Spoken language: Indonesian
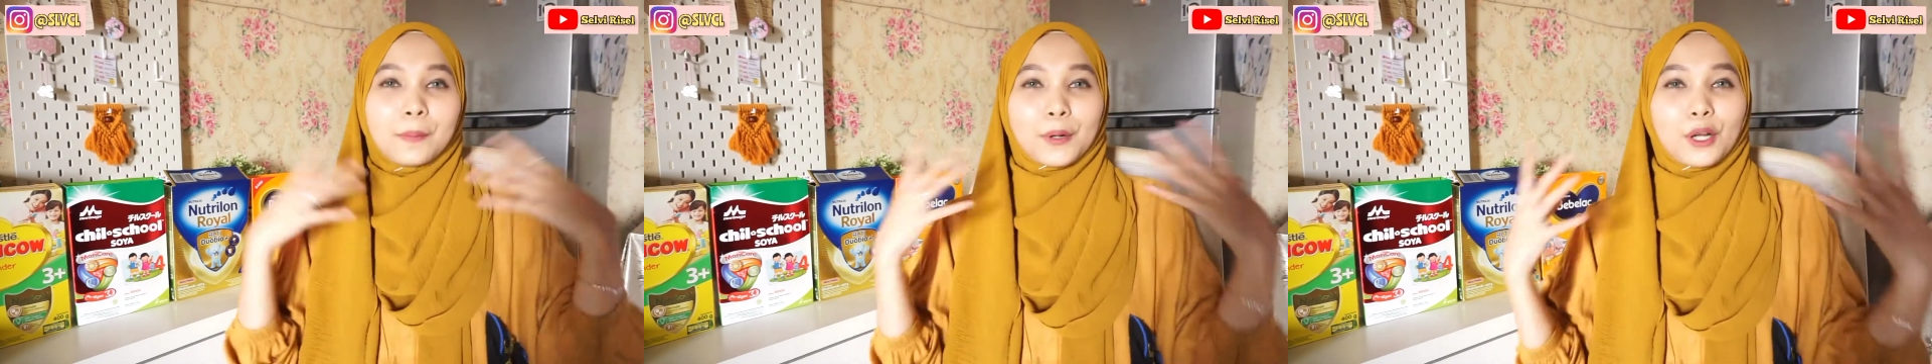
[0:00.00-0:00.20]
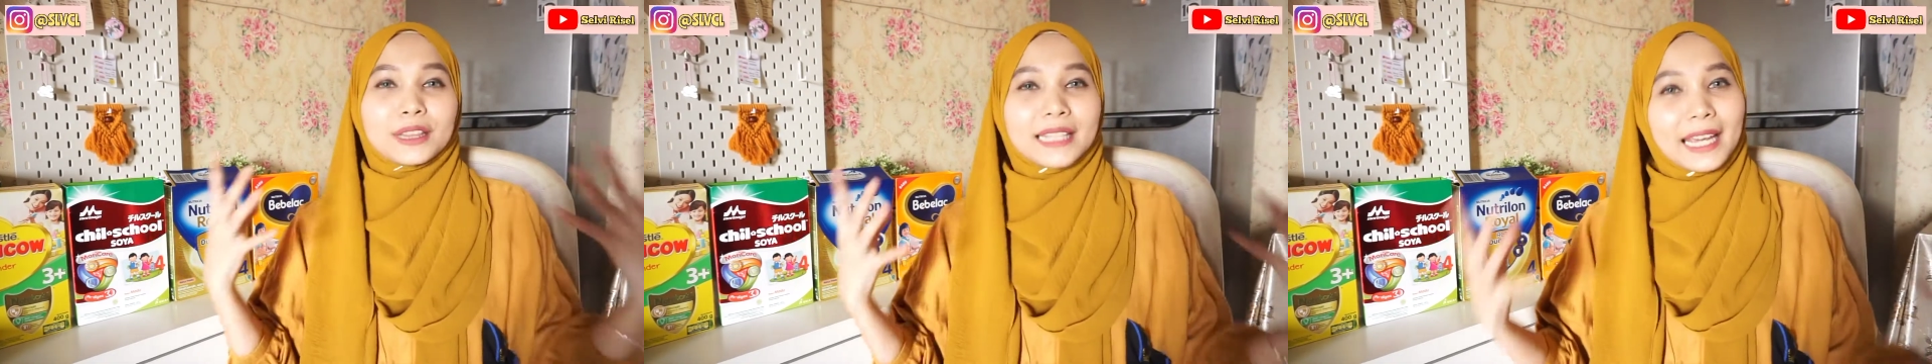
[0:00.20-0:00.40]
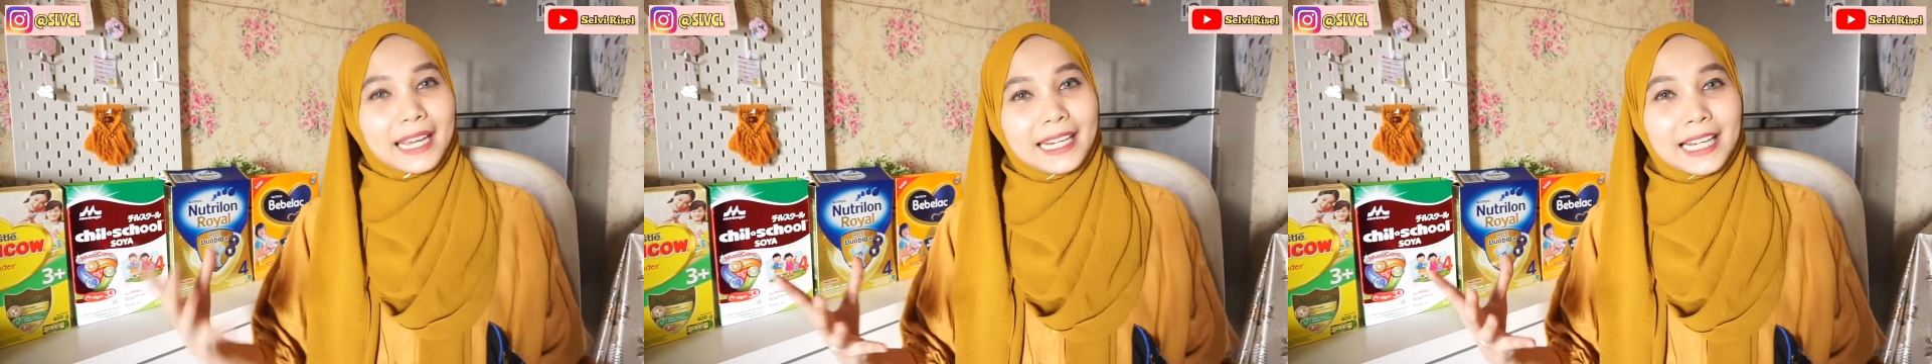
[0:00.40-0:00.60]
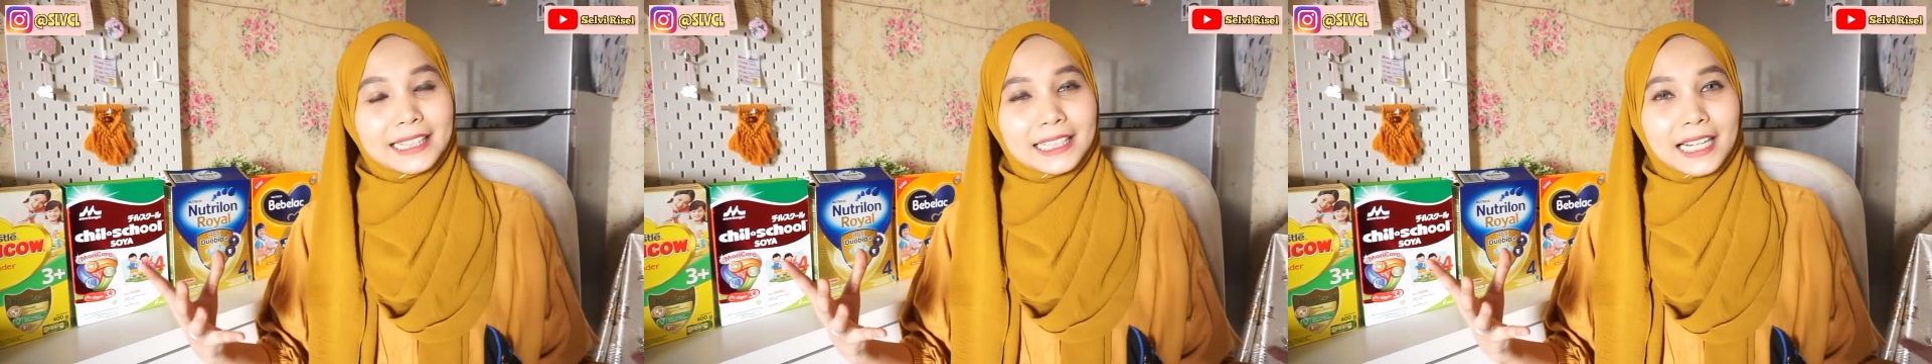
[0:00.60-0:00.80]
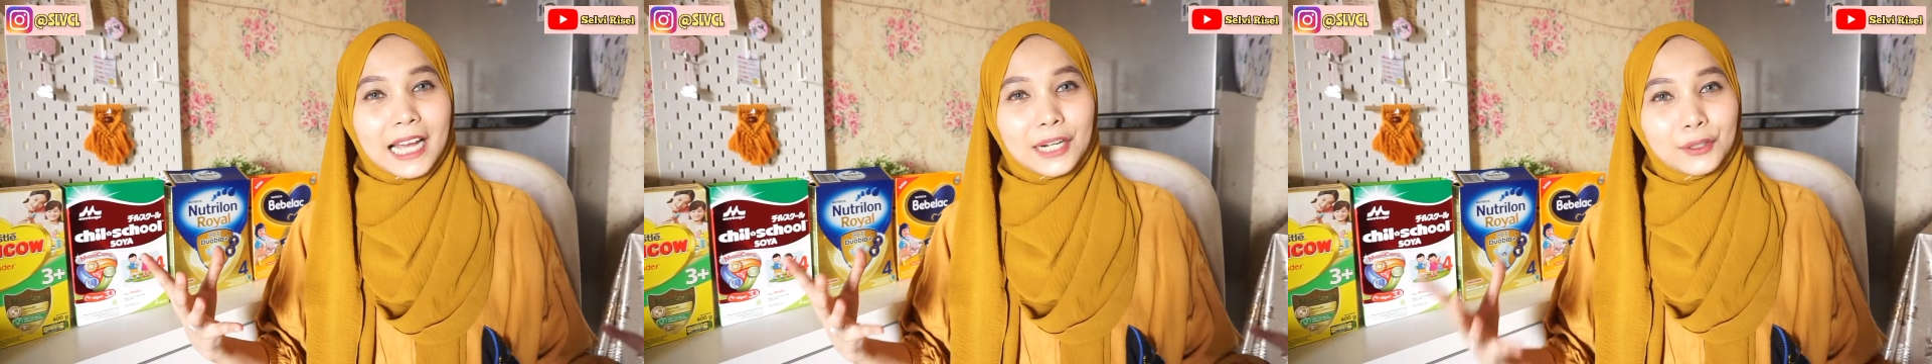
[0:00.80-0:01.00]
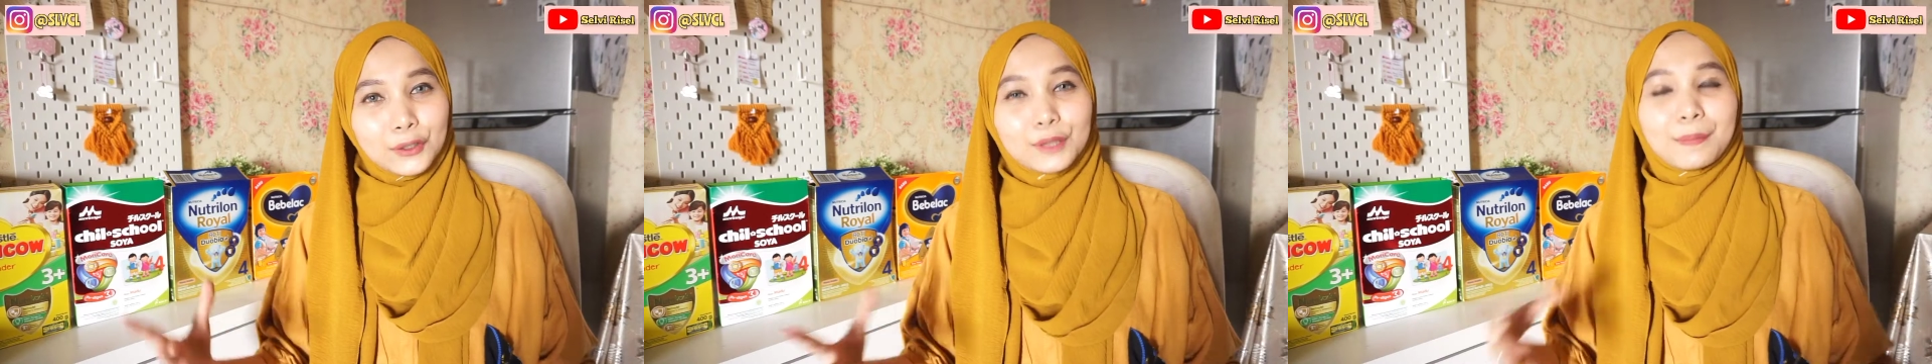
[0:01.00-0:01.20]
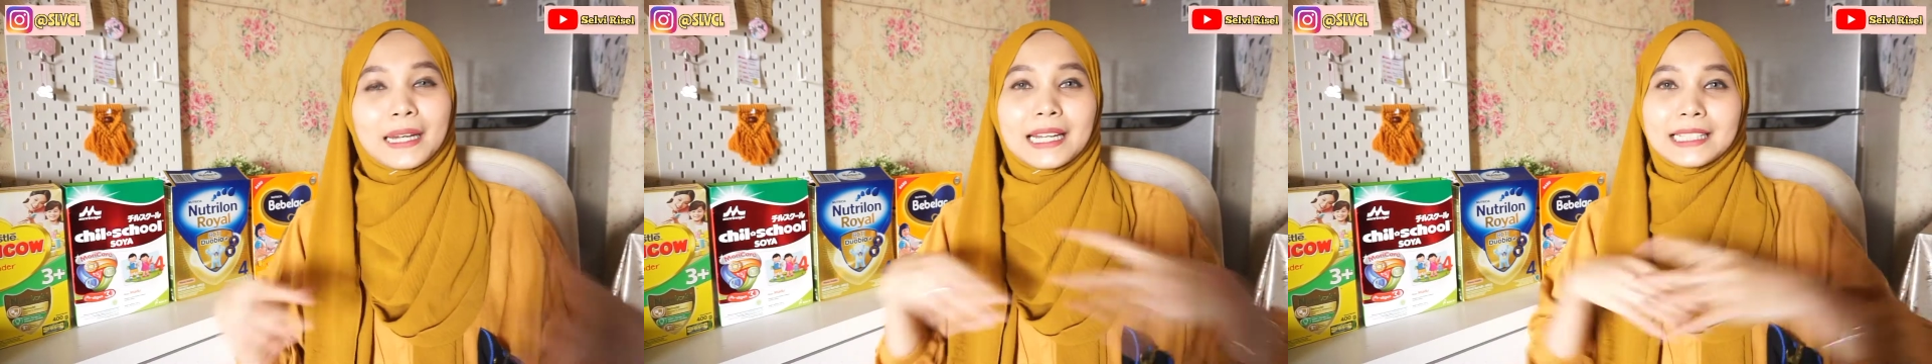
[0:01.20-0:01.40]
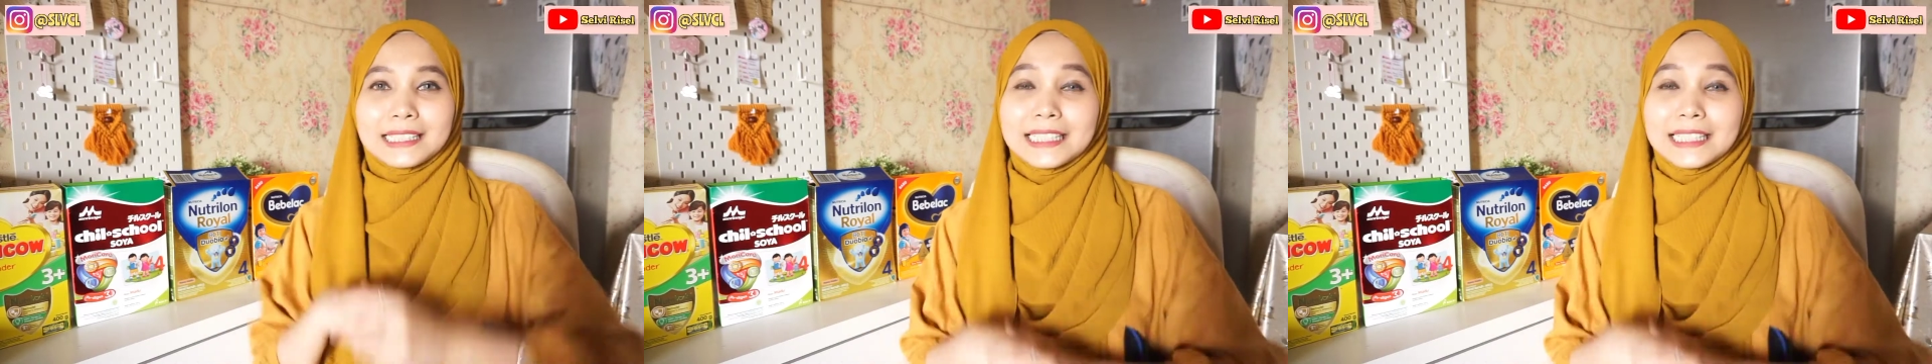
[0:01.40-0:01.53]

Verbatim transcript: Protein yang terkandung pada